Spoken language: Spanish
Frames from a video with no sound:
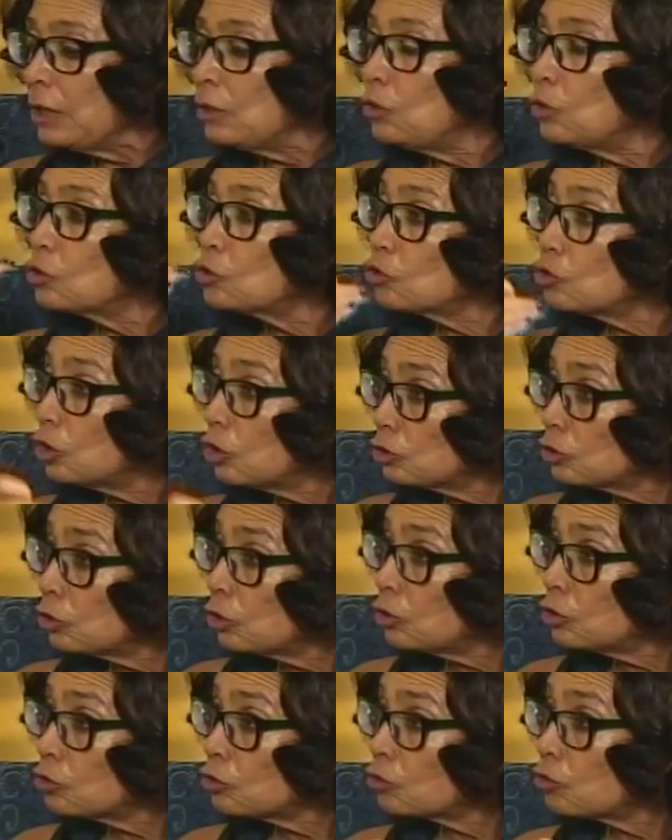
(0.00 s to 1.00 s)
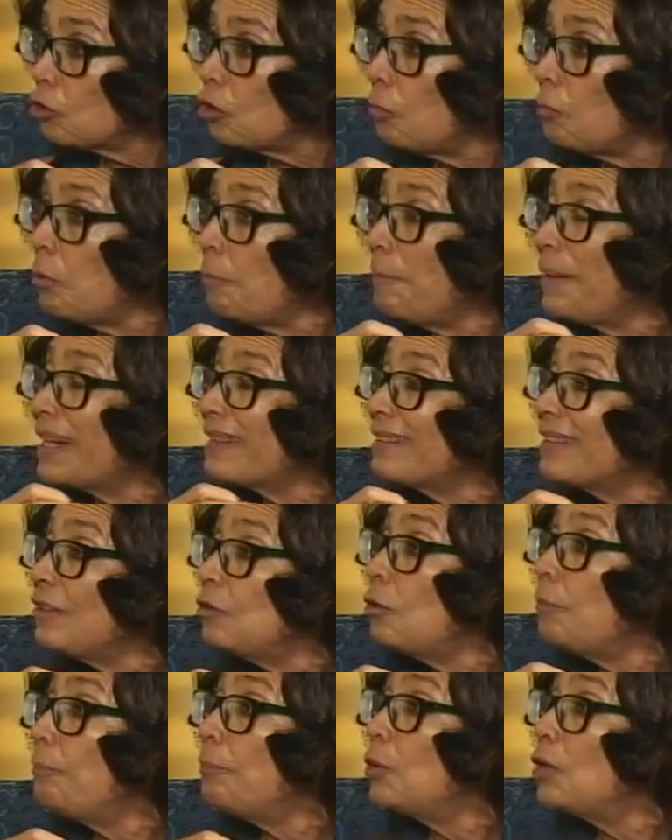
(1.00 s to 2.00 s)
Nosotros como
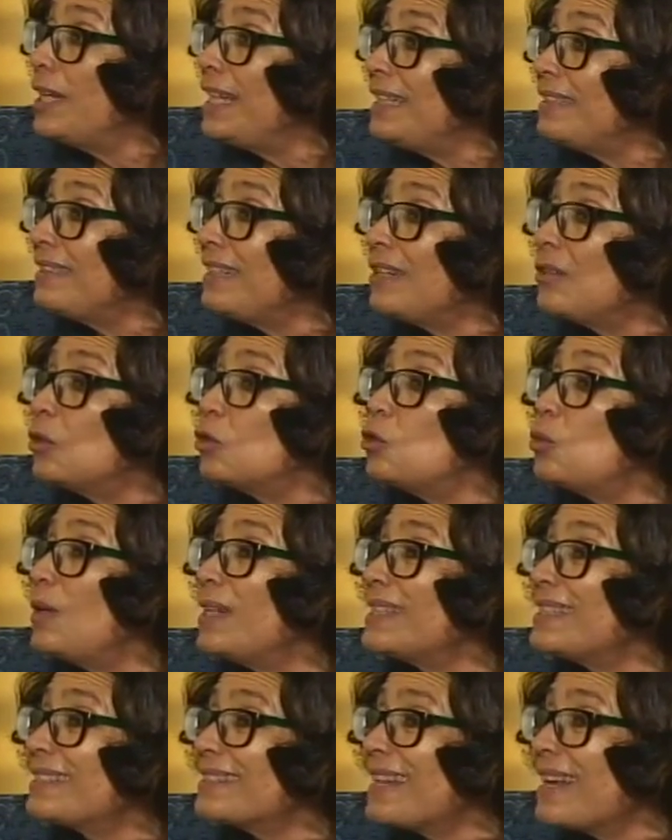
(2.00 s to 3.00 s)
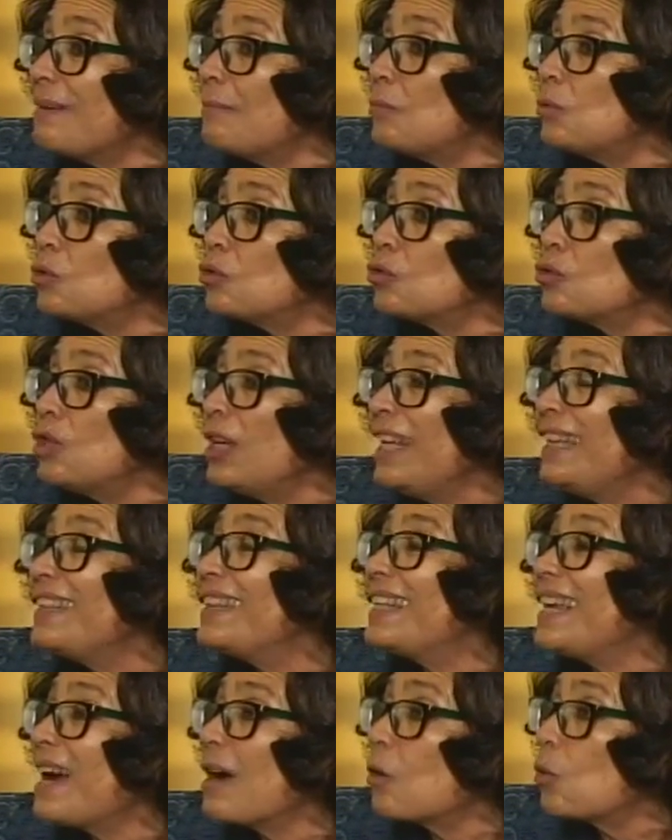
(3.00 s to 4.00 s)
partido político no estamos
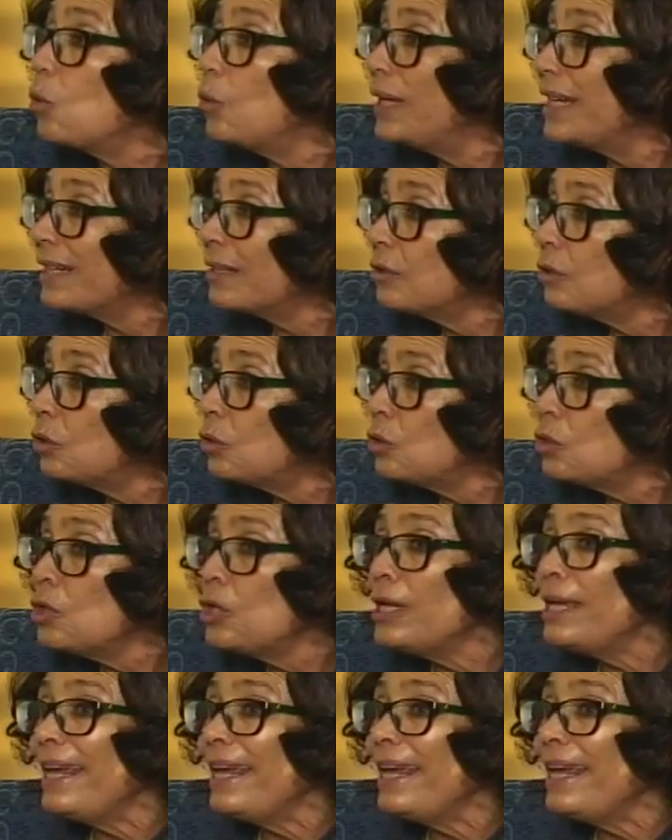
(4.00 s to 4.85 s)
de acuerdo